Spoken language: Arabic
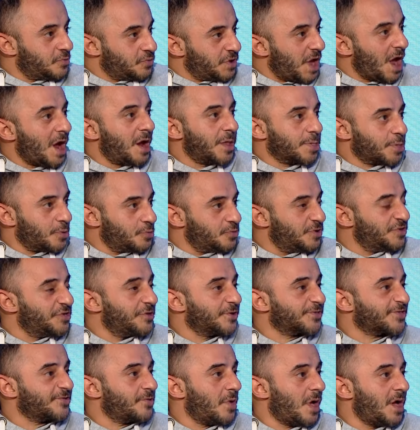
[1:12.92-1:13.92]
ويعرفوا
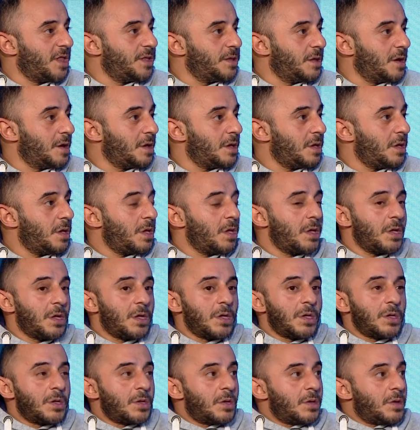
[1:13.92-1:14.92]
يدرسوا عنها
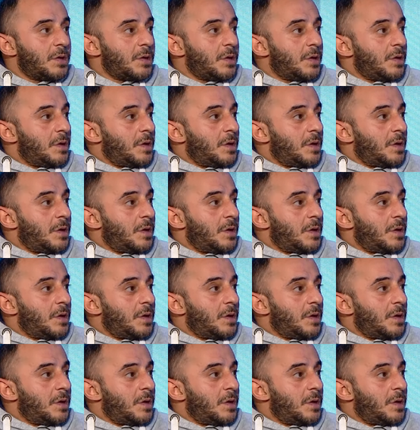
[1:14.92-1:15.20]
شخصت